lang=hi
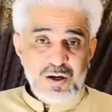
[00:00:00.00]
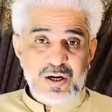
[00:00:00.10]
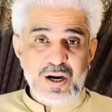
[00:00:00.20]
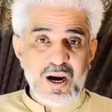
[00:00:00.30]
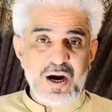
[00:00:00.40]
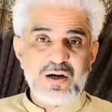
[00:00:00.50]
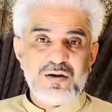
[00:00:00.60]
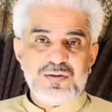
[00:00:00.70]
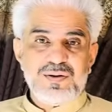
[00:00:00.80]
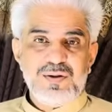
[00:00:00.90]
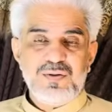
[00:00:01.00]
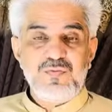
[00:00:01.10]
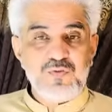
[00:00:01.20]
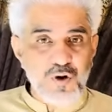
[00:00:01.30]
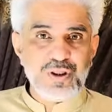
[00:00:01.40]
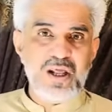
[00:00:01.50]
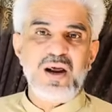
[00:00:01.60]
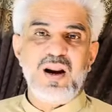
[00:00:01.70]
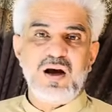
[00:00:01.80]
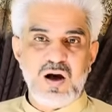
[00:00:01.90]
रेट वो
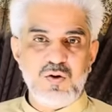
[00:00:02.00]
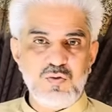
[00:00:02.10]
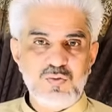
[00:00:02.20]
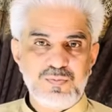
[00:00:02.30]
देने लगा हूँ